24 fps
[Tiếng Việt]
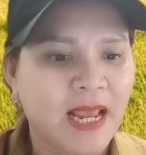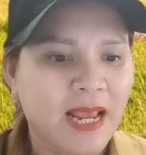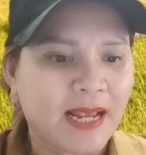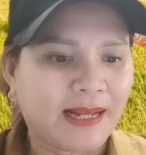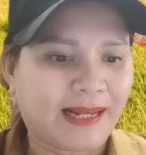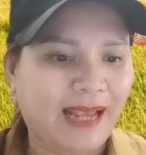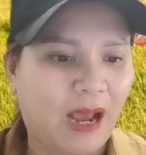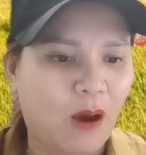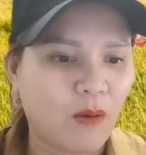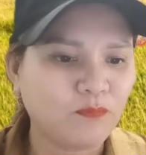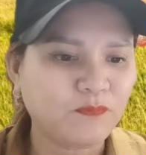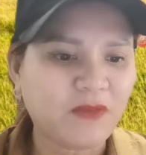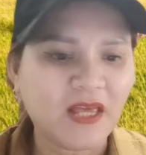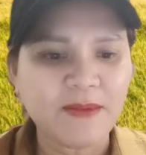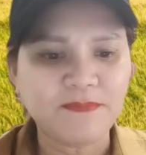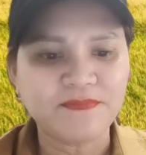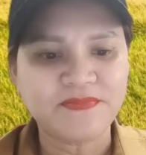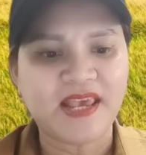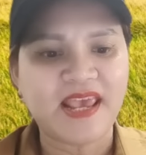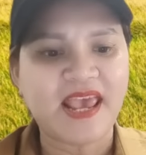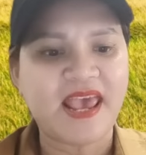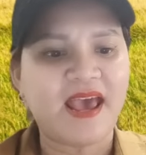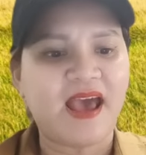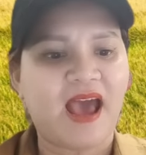cộng thêm
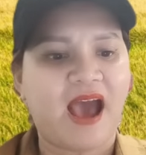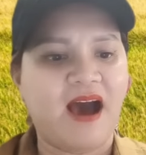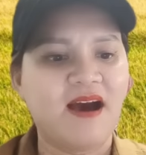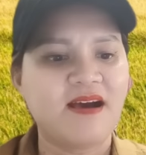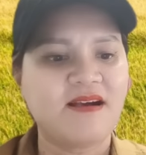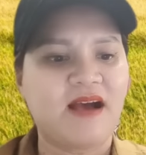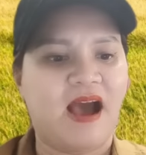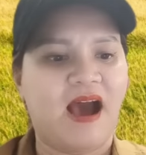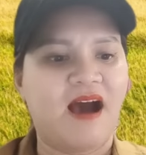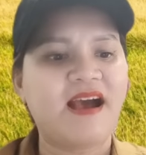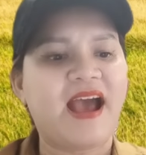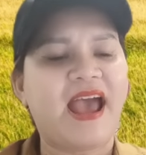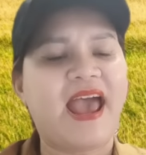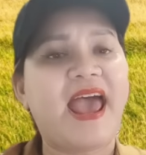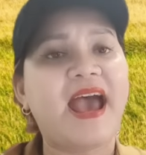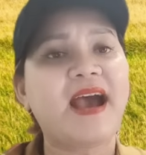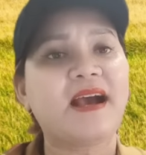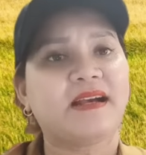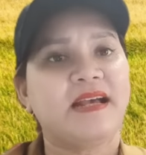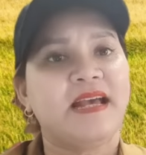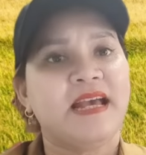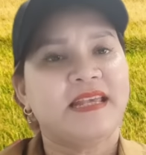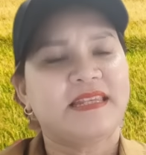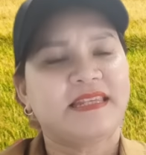ve ở ở ác
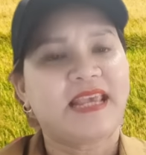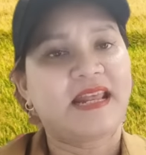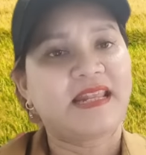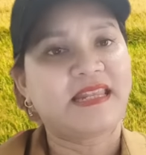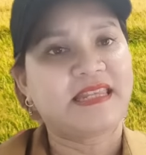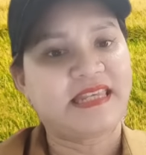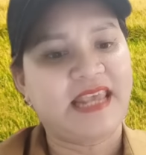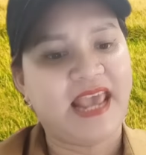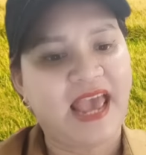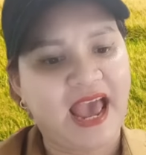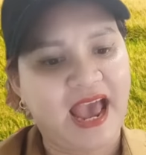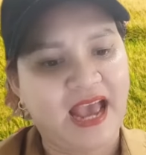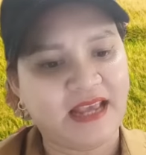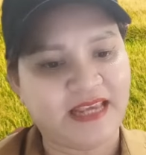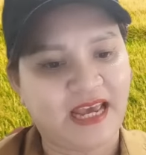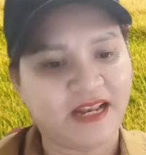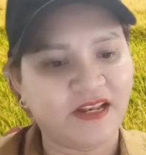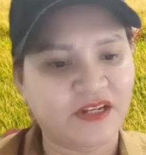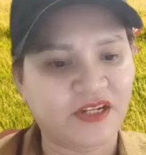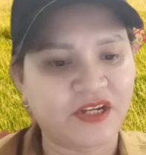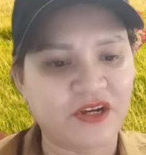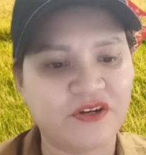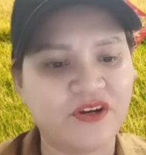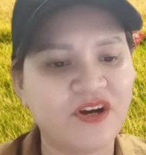dành nhà
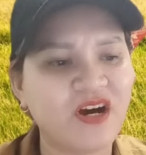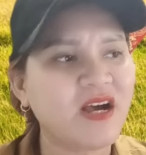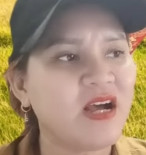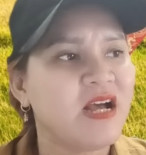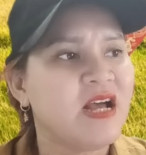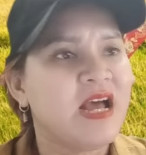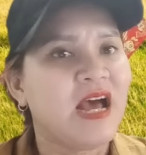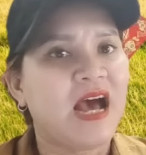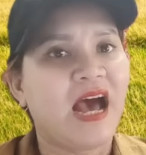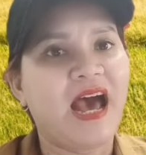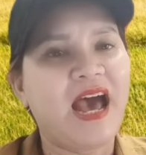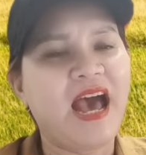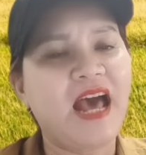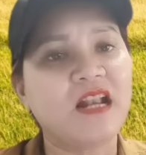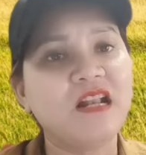dành cửa à,